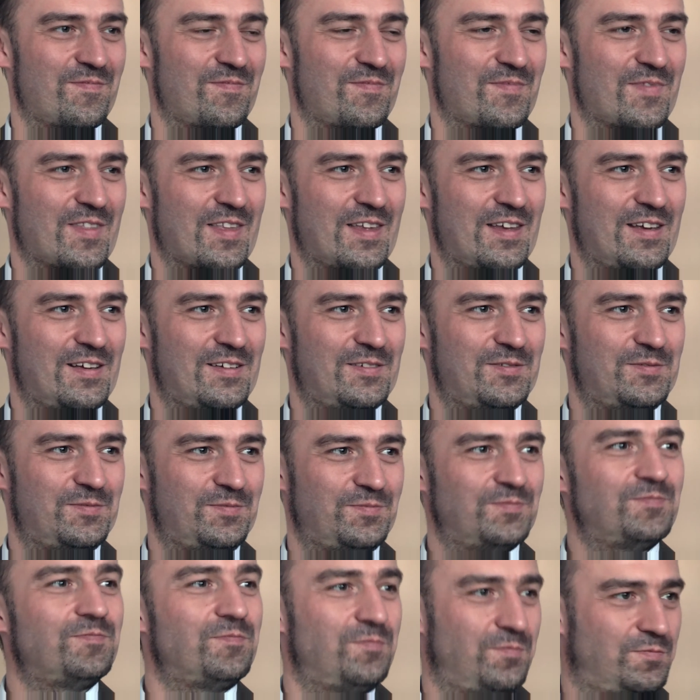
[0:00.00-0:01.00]
weil es muss auf
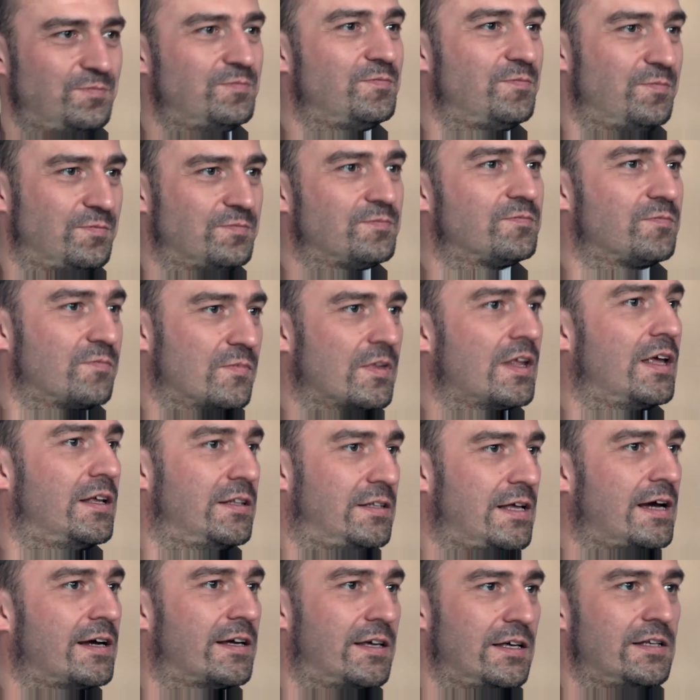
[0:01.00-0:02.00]
dem Zusammenhang erstmal
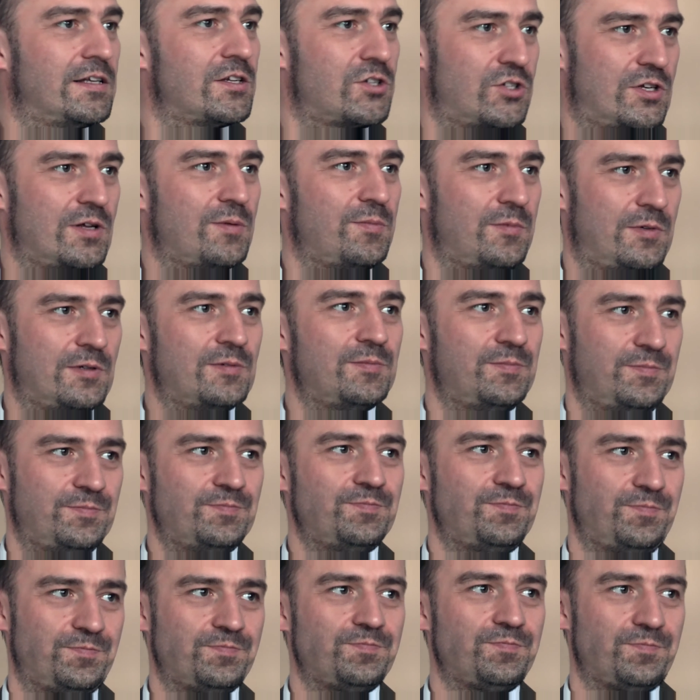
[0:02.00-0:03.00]
erklärt werden,
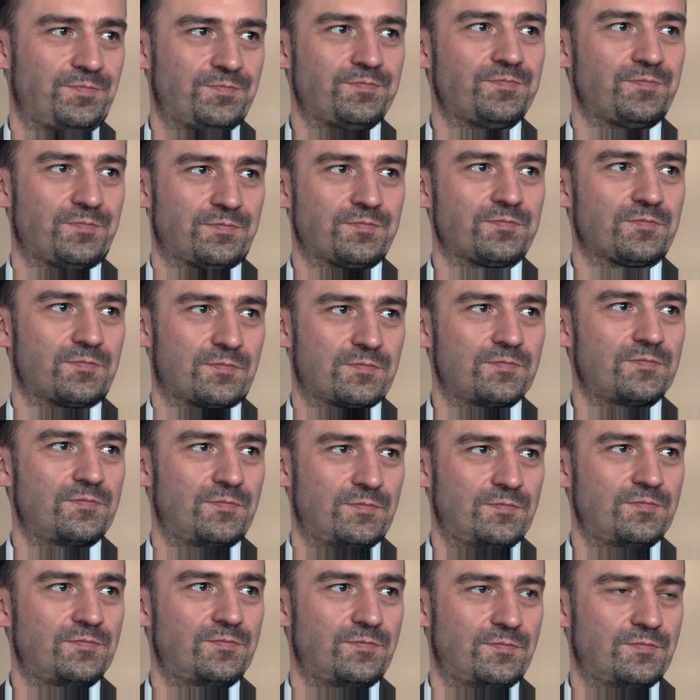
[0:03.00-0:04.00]
sonst
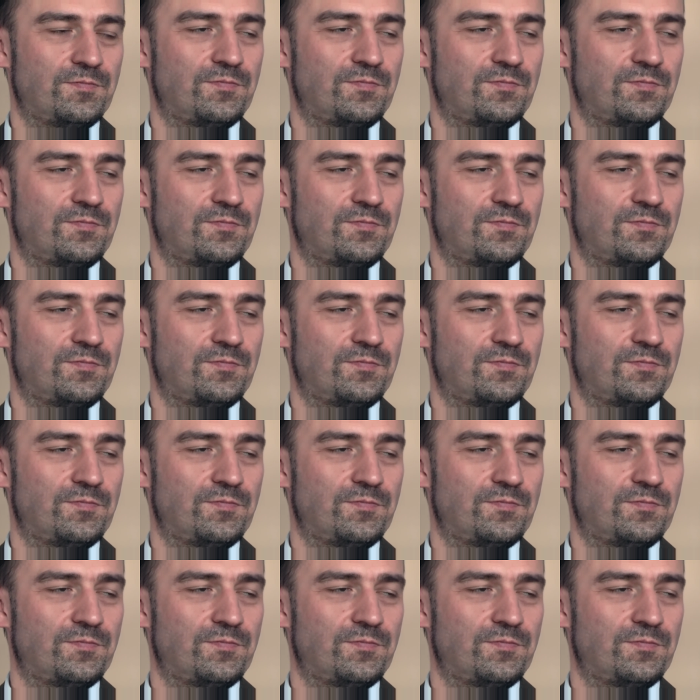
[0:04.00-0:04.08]
äh,